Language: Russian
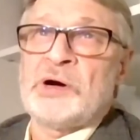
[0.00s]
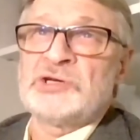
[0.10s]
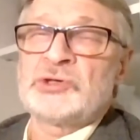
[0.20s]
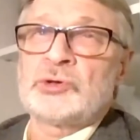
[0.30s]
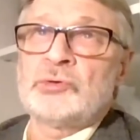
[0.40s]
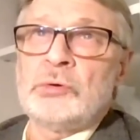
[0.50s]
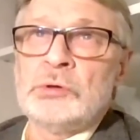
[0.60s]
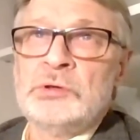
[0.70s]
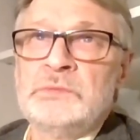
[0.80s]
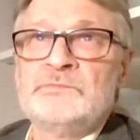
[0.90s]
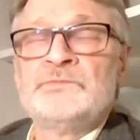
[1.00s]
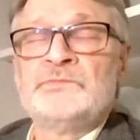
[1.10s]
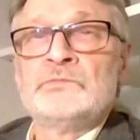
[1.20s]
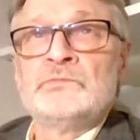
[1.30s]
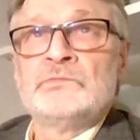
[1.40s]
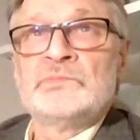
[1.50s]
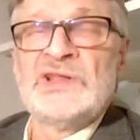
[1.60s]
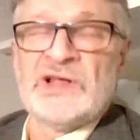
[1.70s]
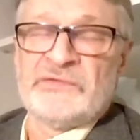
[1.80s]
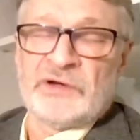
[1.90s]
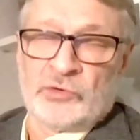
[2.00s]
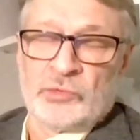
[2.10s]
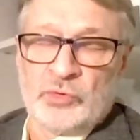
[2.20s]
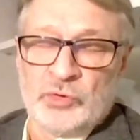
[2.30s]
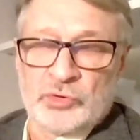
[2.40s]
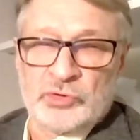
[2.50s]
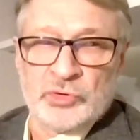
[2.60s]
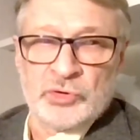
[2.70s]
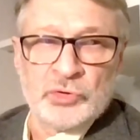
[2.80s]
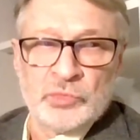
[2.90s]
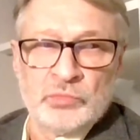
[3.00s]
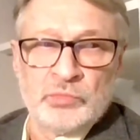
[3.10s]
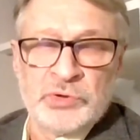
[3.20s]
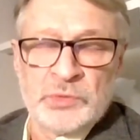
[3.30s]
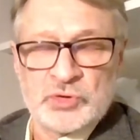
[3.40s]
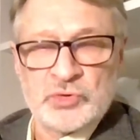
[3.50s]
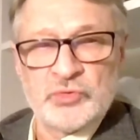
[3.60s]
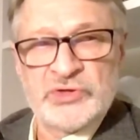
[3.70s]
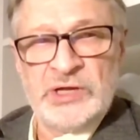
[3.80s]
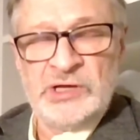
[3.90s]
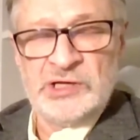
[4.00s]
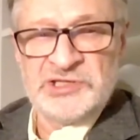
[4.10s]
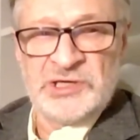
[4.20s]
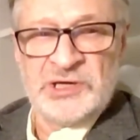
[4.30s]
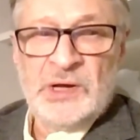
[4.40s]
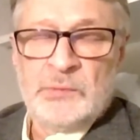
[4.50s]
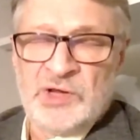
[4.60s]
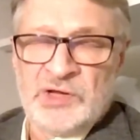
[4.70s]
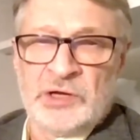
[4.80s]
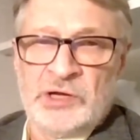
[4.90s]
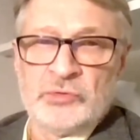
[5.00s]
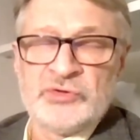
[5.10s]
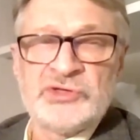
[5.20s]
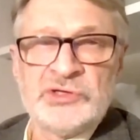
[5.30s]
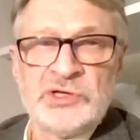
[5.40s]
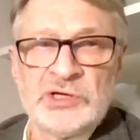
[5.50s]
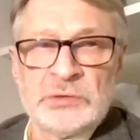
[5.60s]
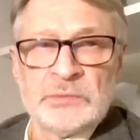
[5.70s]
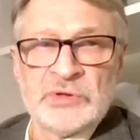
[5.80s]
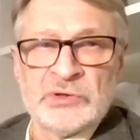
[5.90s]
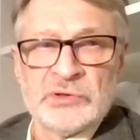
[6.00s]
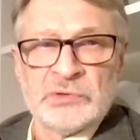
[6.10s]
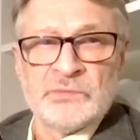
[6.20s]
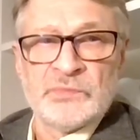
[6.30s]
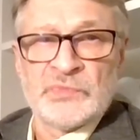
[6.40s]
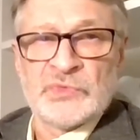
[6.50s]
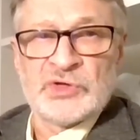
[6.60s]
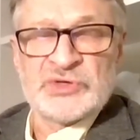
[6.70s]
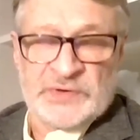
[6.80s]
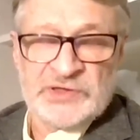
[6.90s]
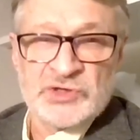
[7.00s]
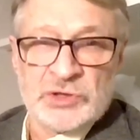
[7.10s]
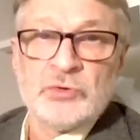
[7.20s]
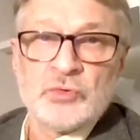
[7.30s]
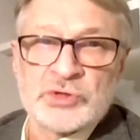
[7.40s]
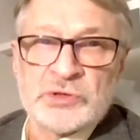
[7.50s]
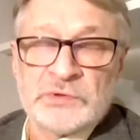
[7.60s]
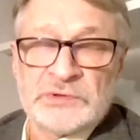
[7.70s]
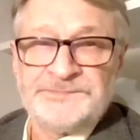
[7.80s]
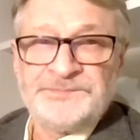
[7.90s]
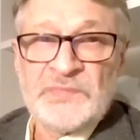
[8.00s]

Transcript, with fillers: пошел и, наверное, он будет понемножку э, ускоряться благодаря усилиям э, господина Залужного